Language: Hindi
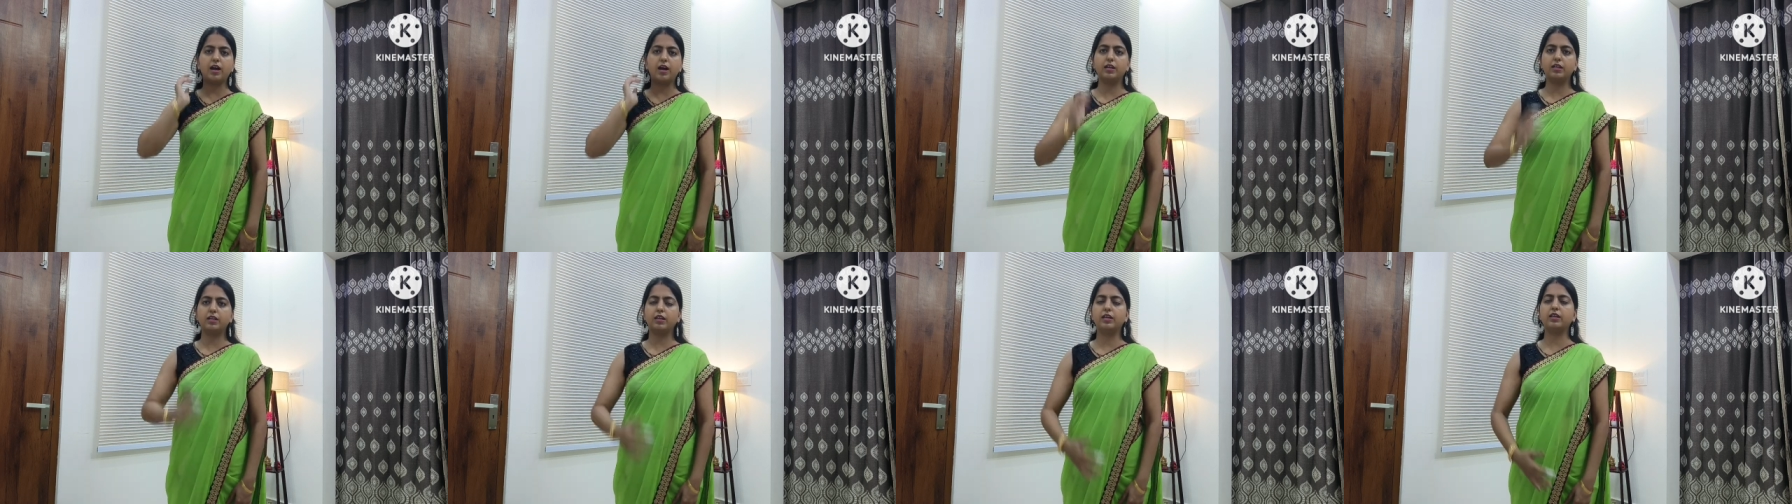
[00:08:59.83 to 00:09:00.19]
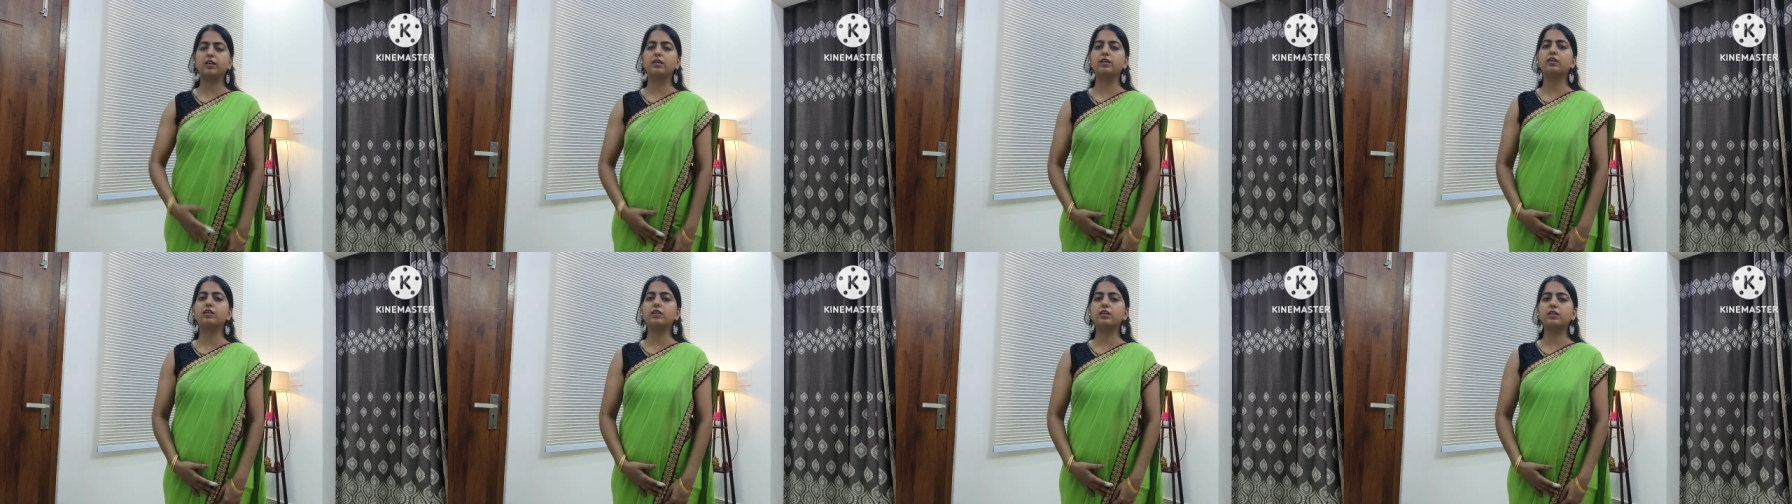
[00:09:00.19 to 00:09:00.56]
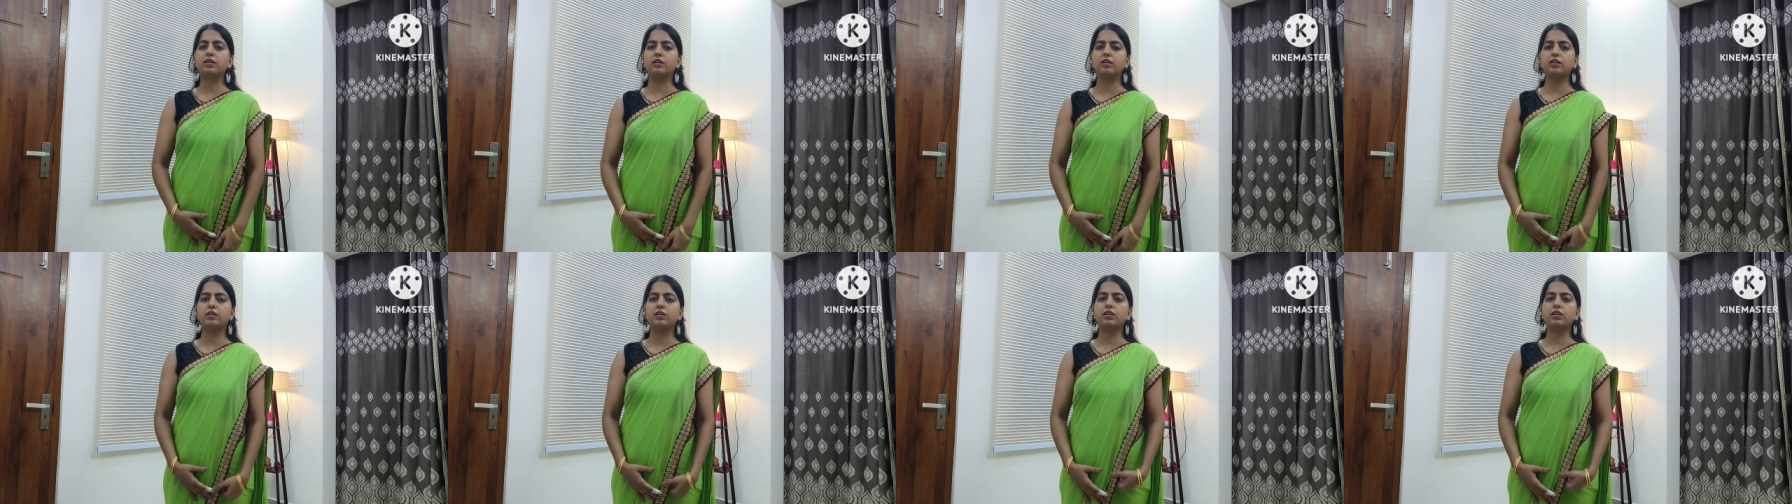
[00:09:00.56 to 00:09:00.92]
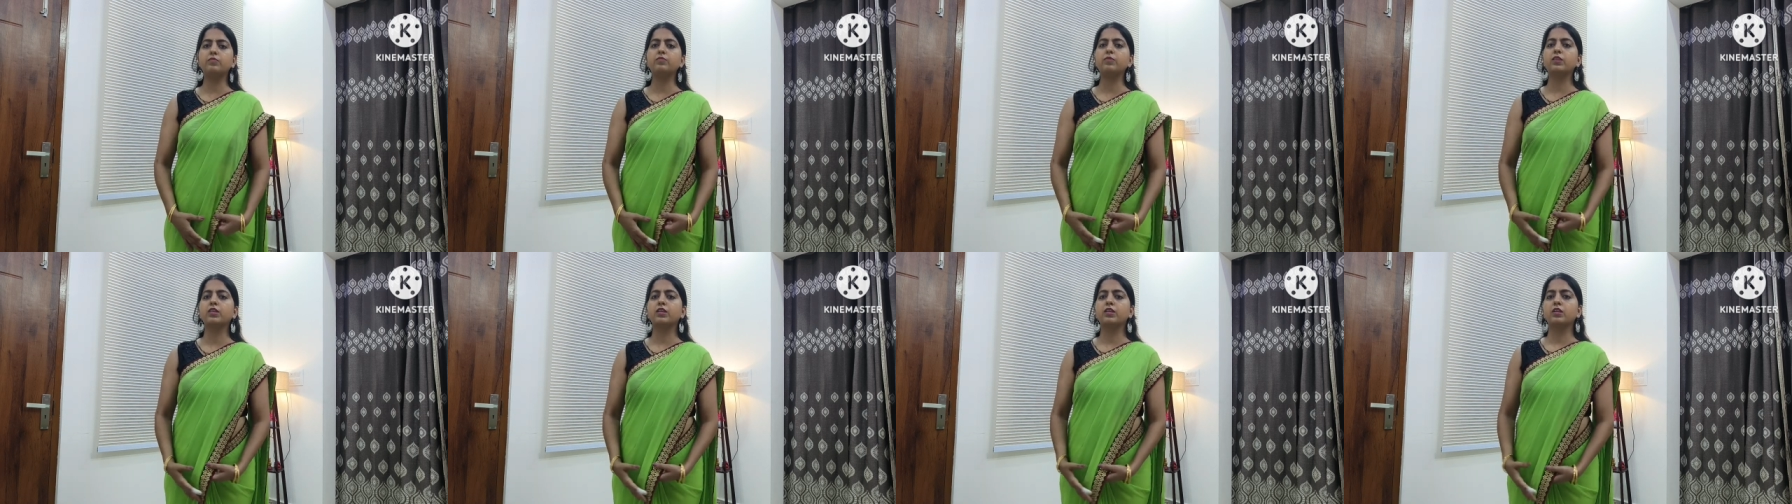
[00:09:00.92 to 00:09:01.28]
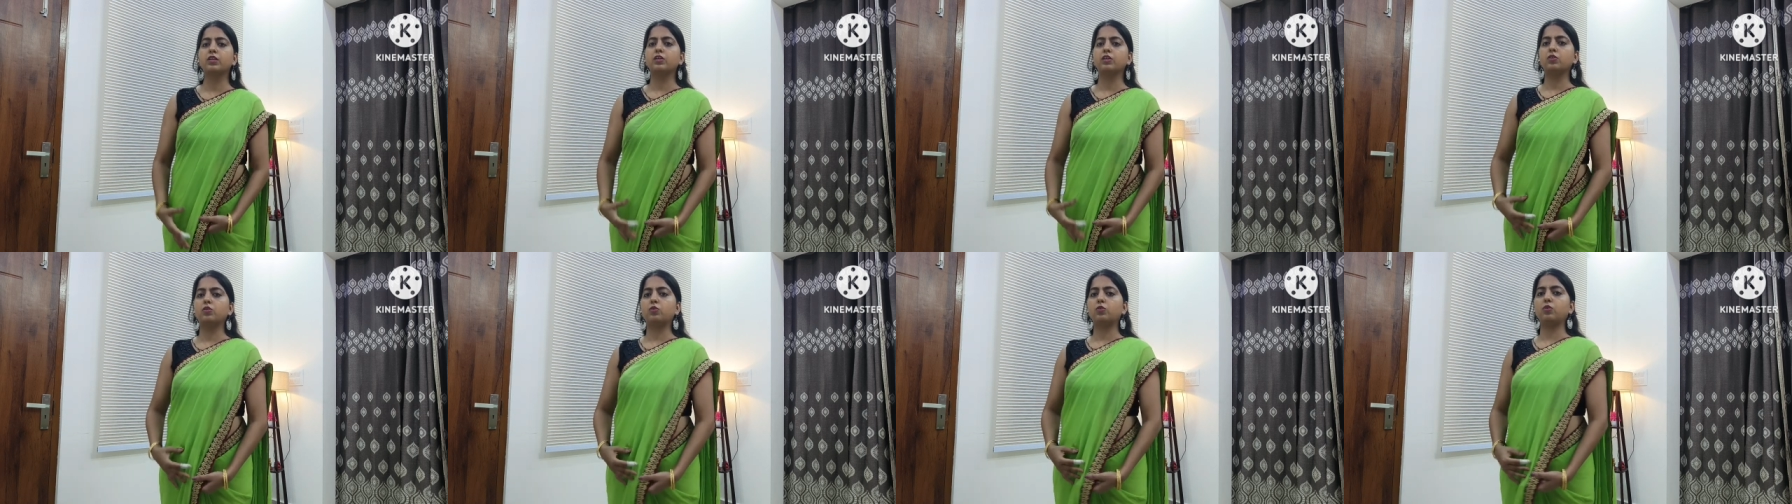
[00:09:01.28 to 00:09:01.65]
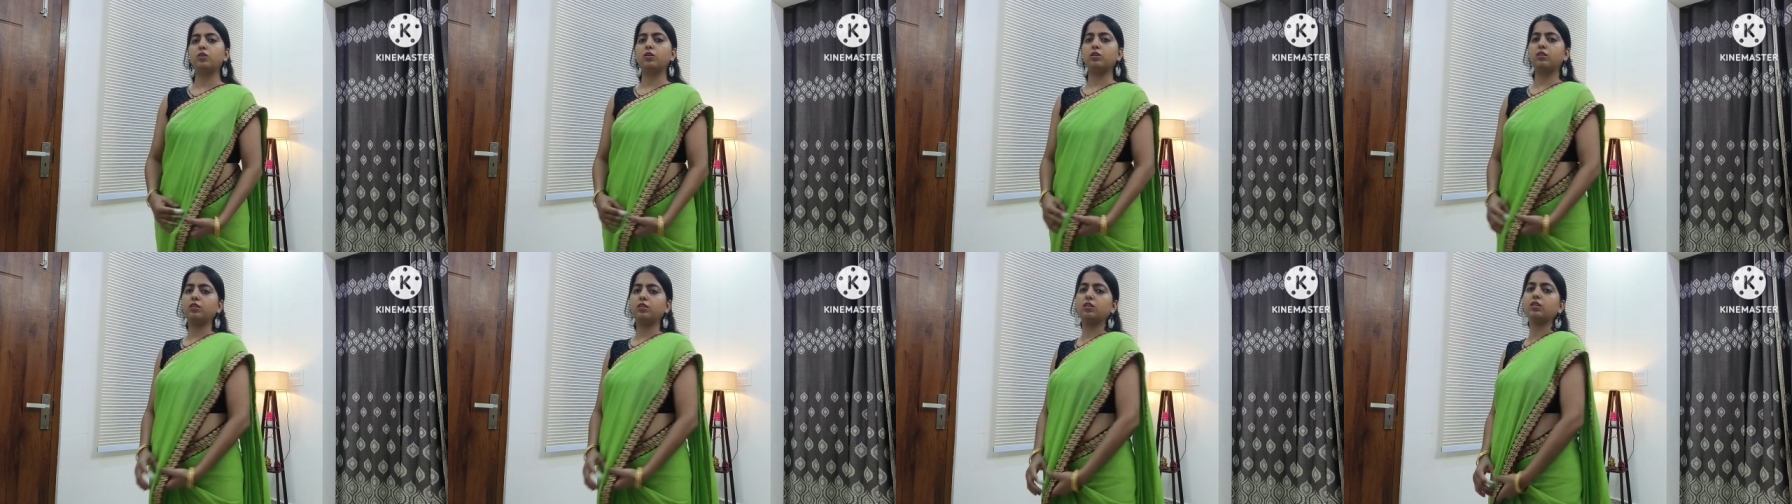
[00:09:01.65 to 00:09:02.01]
हाइड हैंकी टकिंग की तो
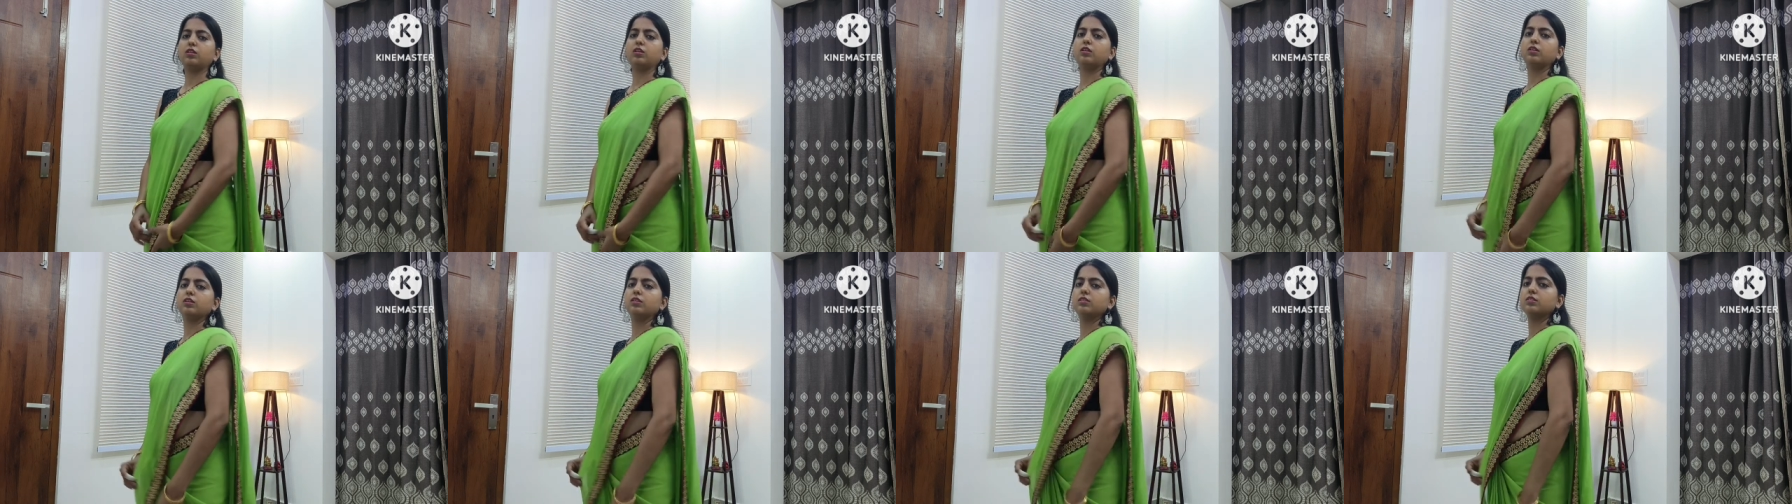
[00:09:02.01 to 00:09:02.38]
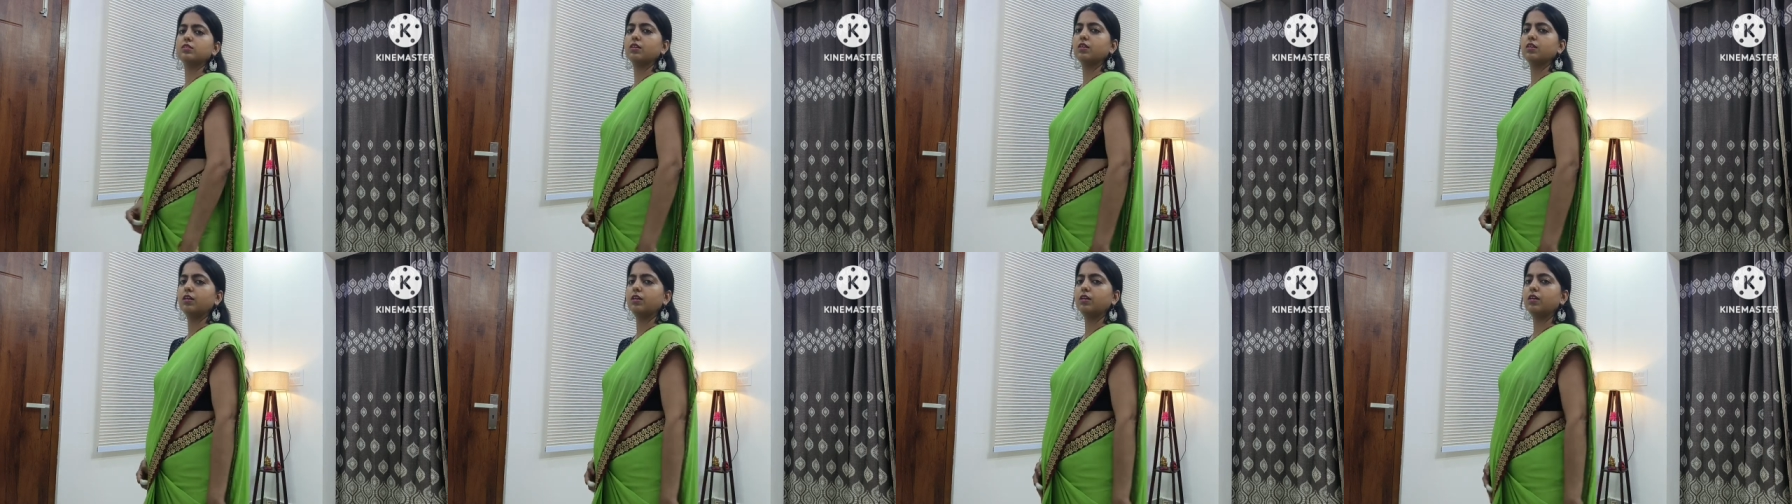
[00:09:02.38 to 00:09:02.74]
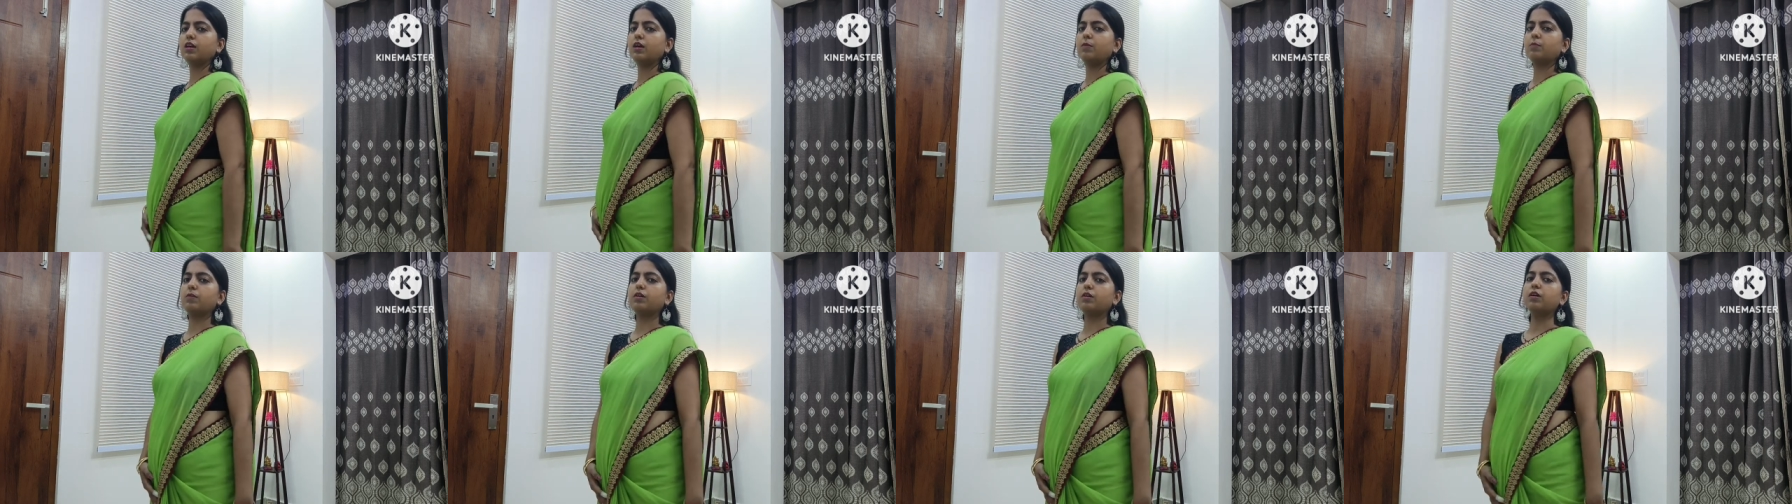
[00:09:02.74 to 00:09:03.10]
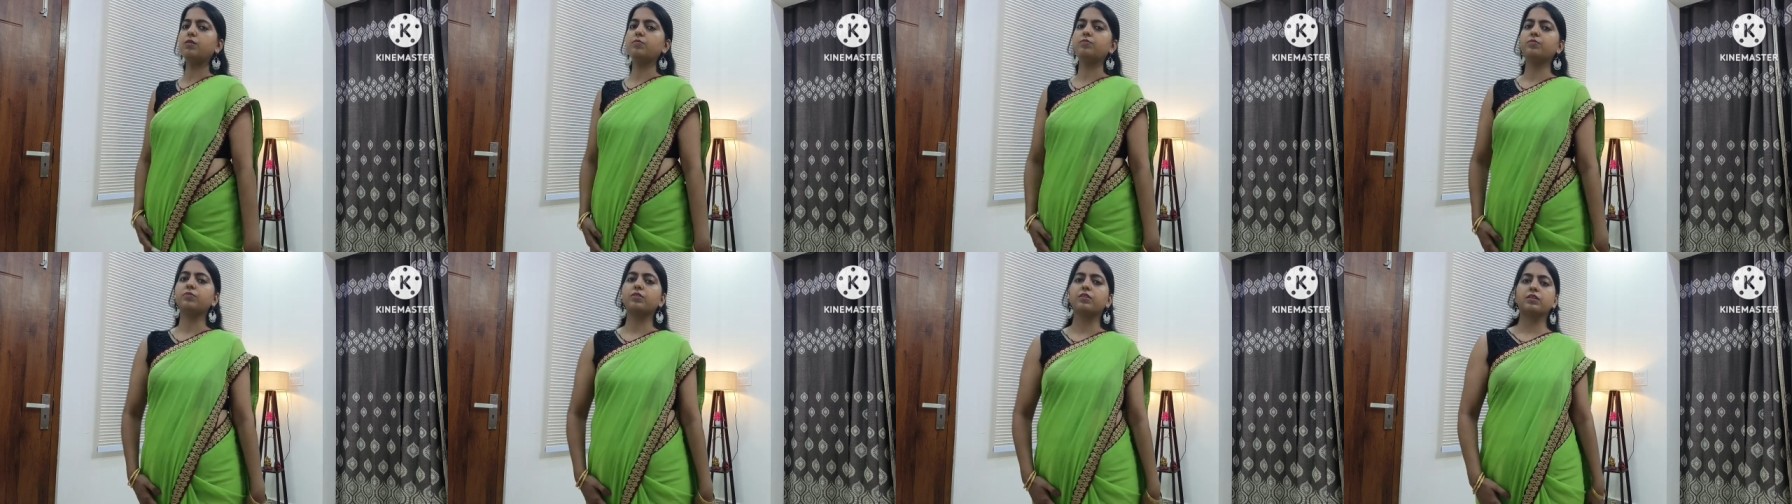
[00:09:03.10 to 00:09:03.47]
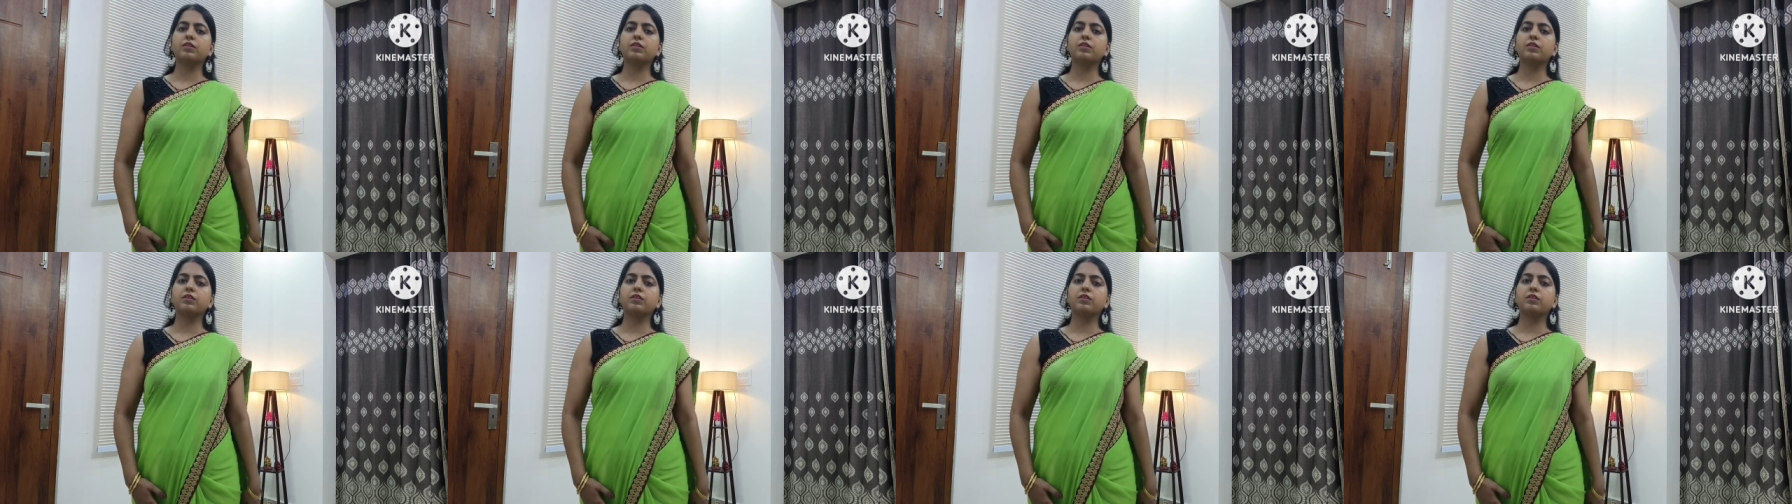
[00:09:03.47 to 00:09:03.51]
ये देखिए इस तरह ये आपका